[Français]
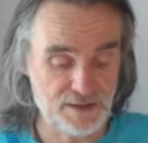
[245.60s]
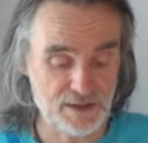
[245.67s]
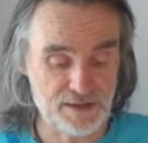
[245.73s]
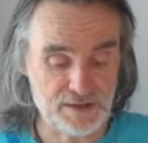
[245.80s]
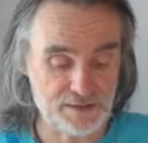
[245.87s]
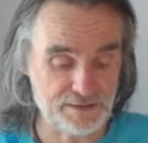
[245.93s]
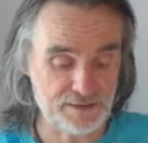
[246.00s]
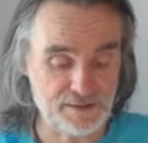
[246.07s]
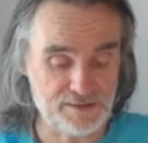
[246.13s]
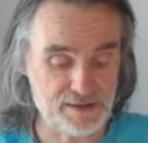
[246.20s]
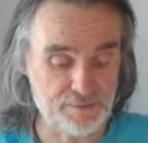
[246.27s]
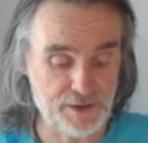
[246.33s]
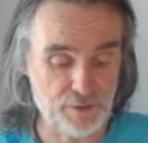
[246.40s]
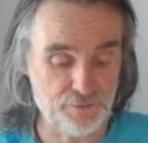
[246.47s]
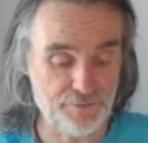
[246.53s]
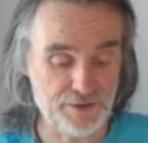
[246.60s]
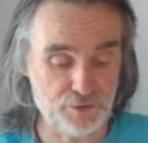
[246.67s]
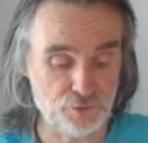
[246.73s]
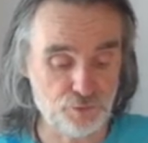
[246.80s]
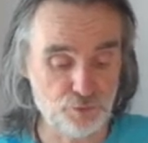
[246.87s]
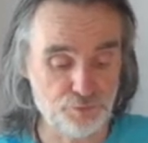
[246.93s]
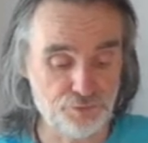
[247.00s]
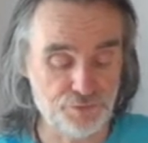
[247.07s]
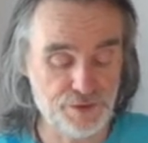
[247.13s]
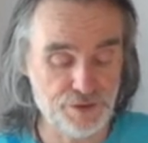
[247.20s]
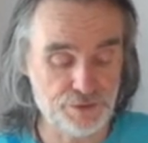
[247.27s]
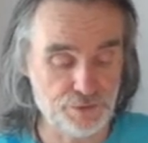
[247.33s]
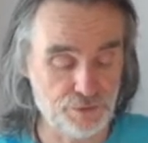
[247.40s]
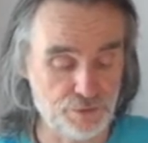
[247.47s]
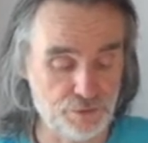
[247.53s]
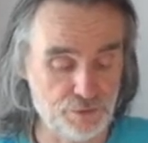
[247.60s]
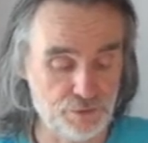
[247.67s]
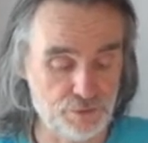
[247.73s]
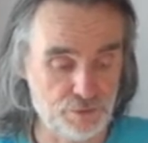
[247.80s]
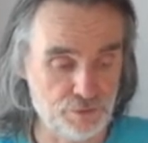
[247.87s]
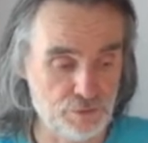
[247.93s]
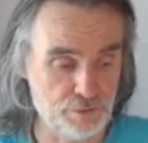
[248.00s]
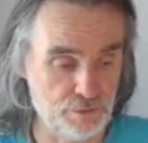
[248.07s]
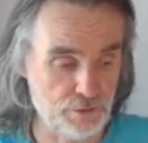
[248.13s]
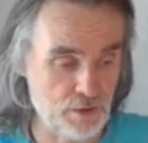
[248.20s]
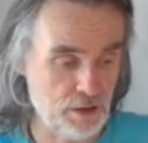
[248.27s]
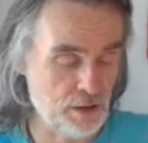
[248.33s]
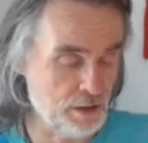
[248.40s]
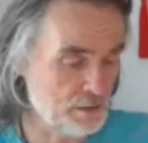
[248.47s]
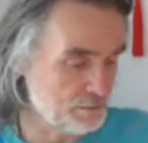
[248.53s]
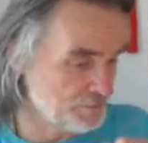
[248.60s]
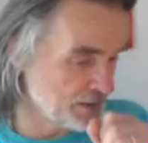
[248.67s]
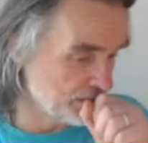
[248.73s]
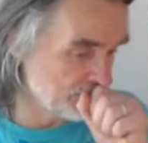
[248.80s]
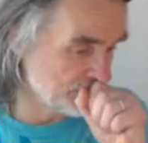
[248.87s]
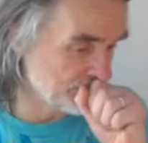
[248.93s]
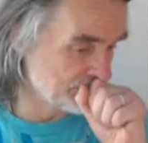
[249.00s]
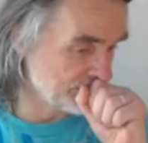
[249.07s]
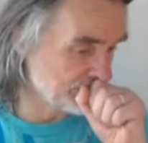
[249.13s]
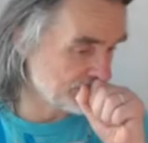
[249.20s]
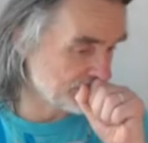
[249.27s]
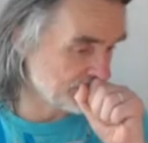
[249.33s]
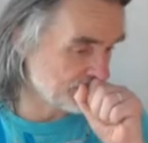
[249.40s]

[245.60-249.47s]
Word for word: est caractérisé par le fait que depuis 1980, euh, 1980,